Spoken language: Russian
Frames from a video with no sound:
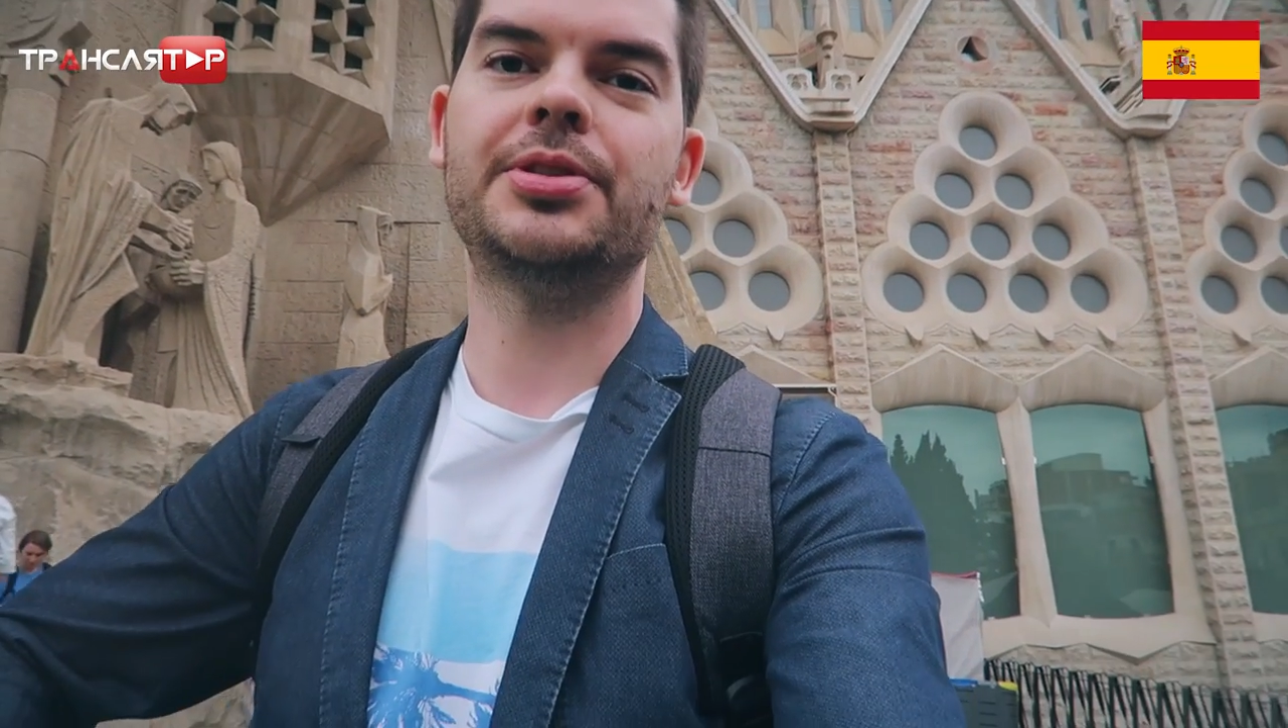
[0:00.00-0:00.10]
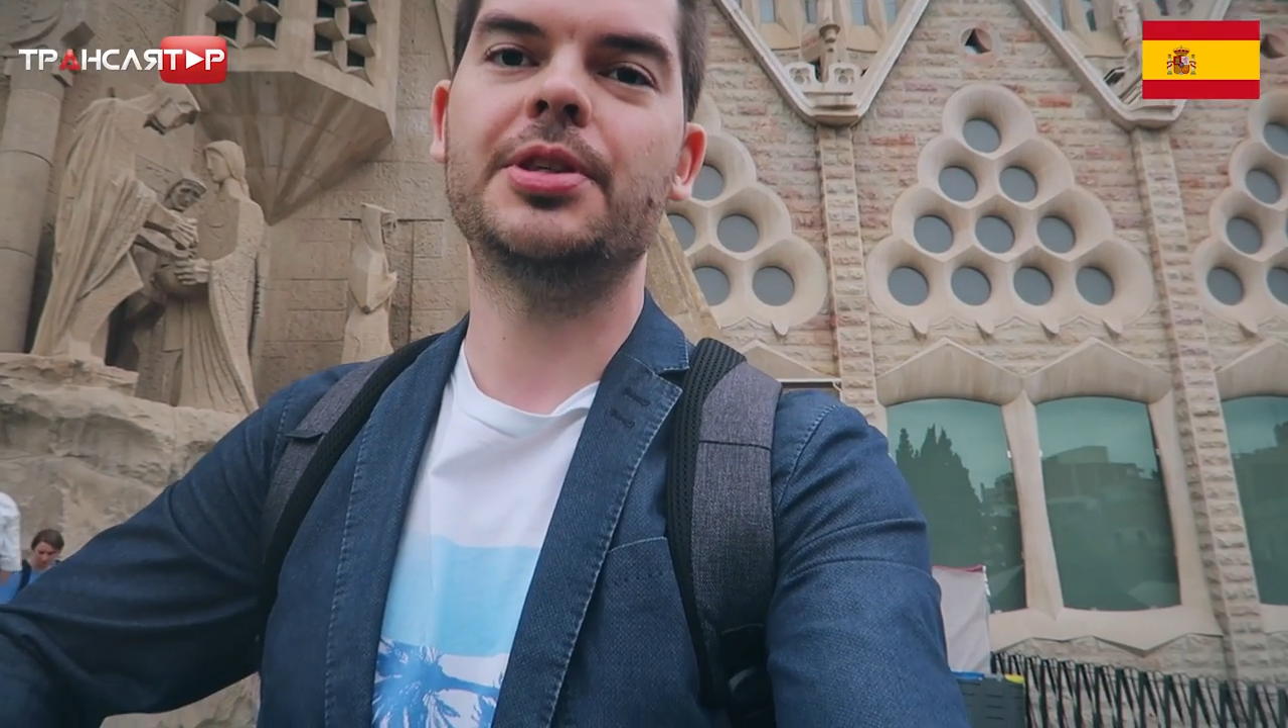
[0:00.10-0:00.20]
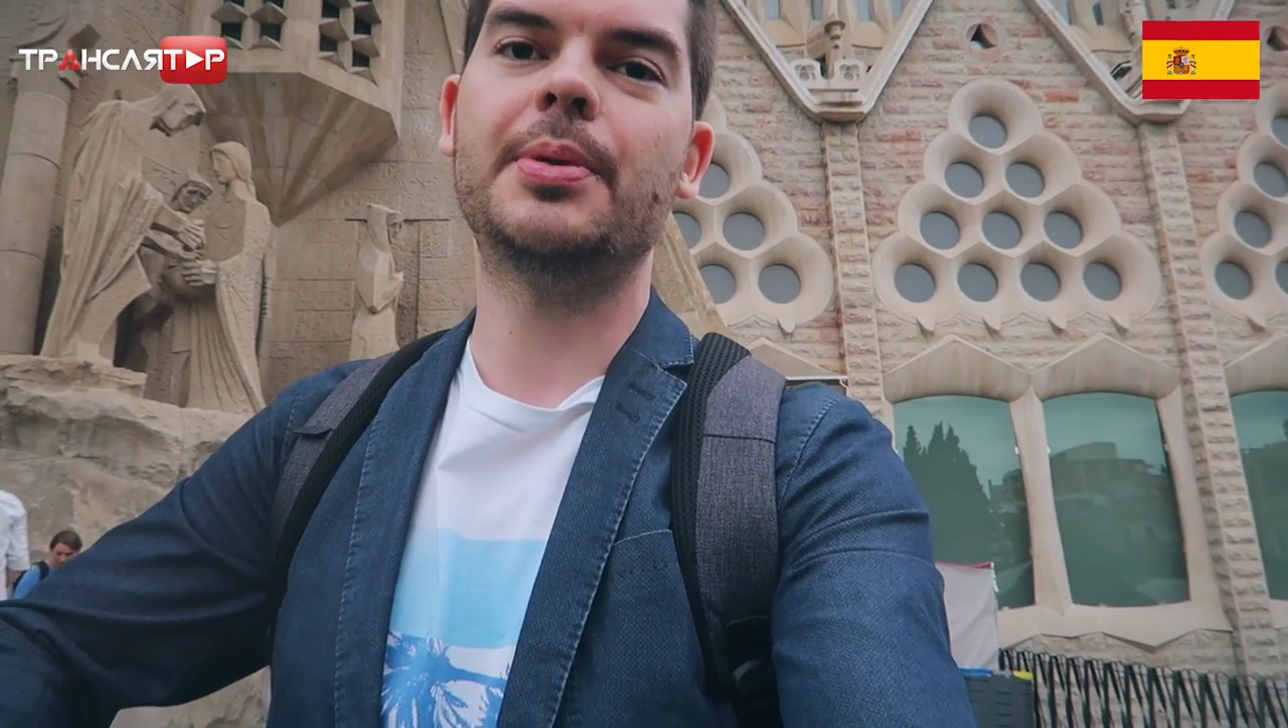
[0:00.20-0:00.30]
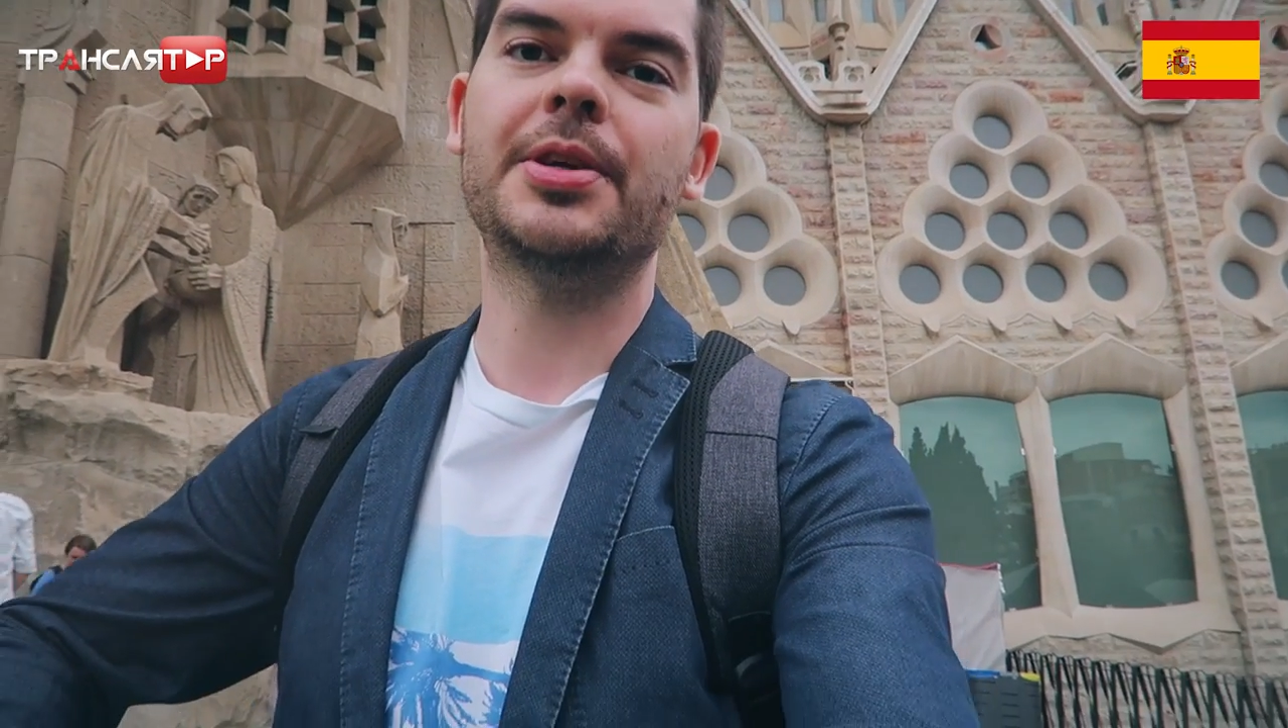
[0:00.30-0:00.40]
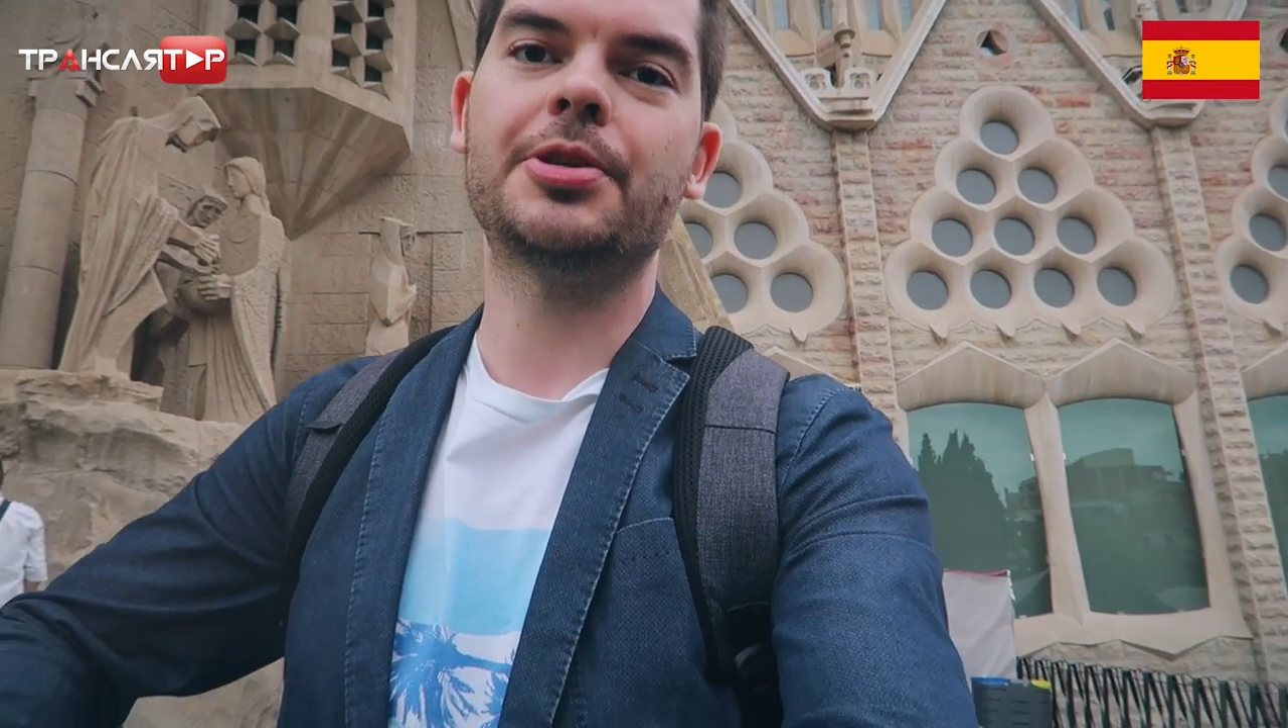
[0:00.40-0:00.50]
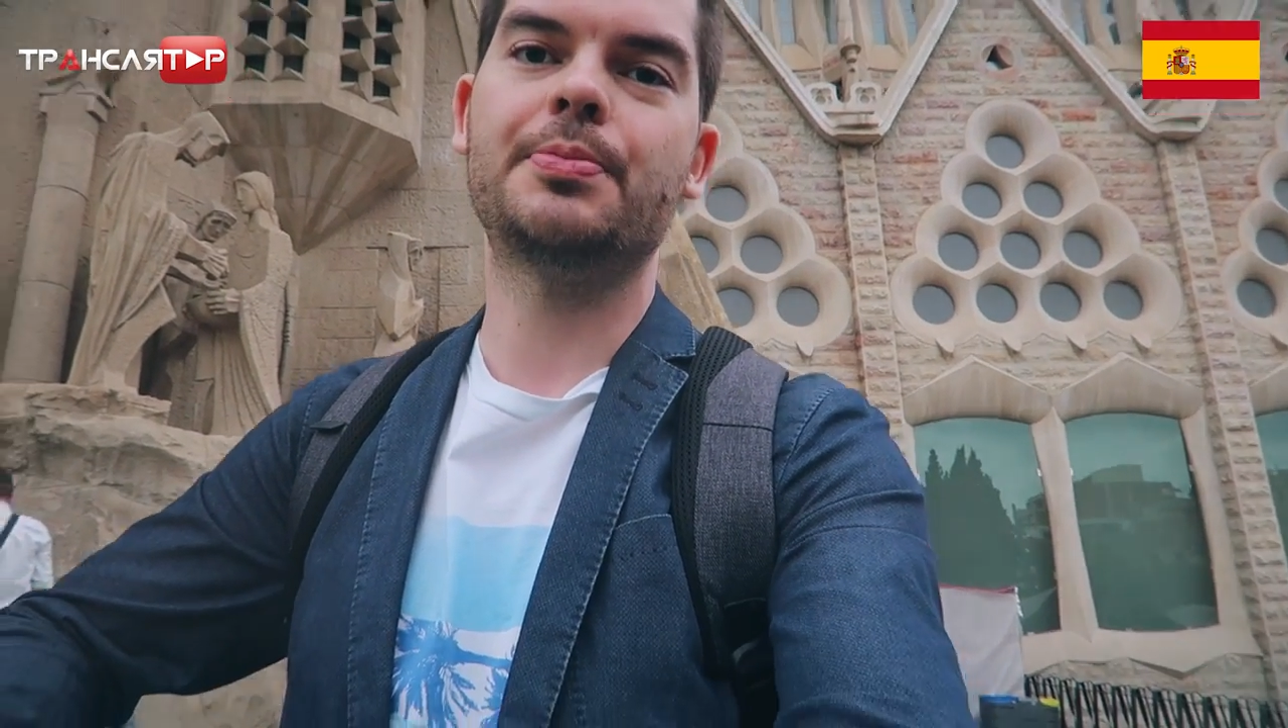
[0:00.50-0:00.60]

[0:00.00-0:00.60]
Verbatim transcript: заниматься